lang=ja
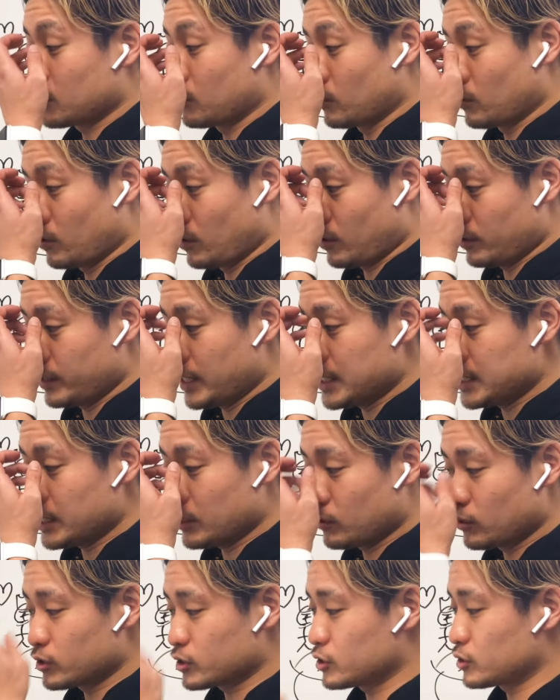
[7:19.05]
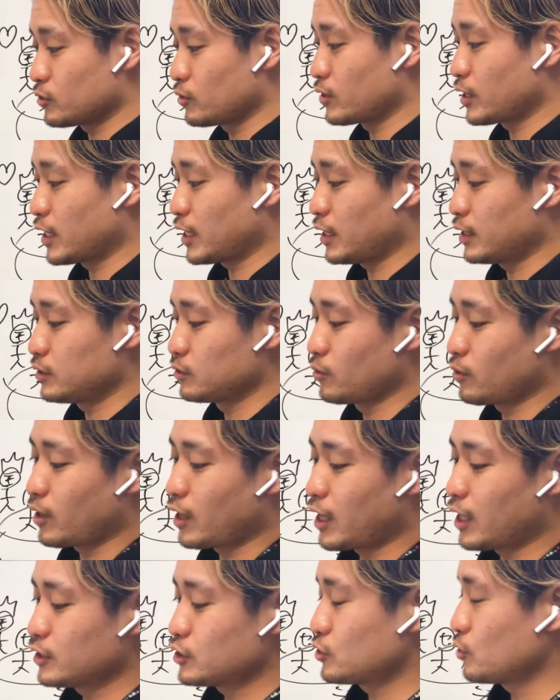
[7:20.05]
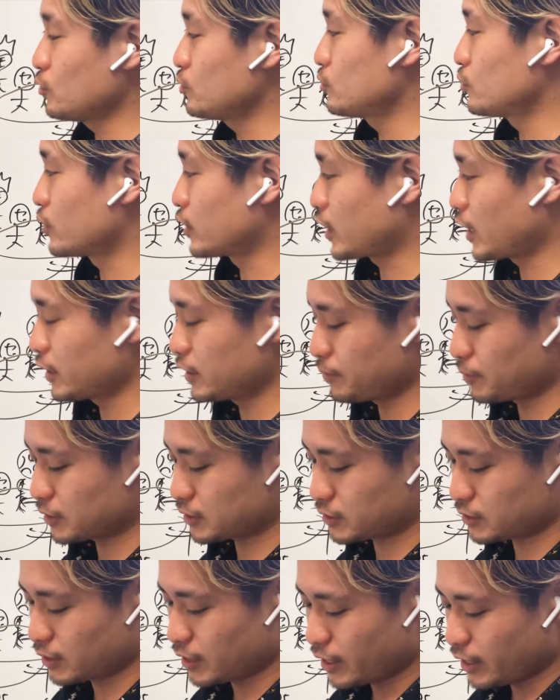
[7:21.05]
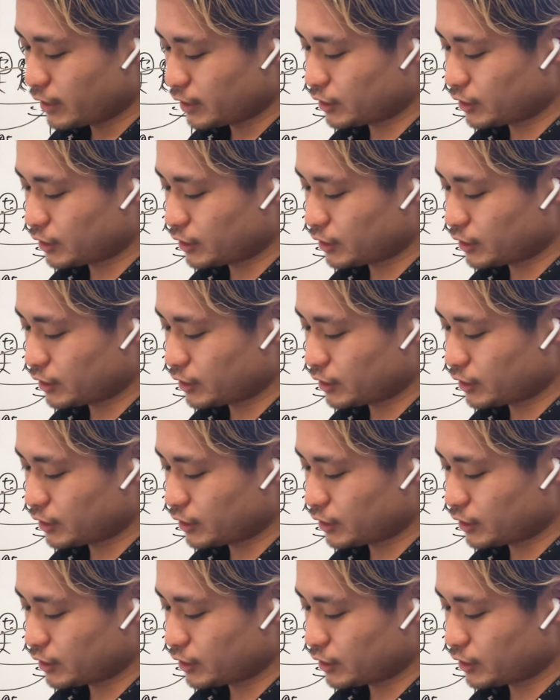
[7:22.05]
ここ、なぜ殺すのの直後に書いてます。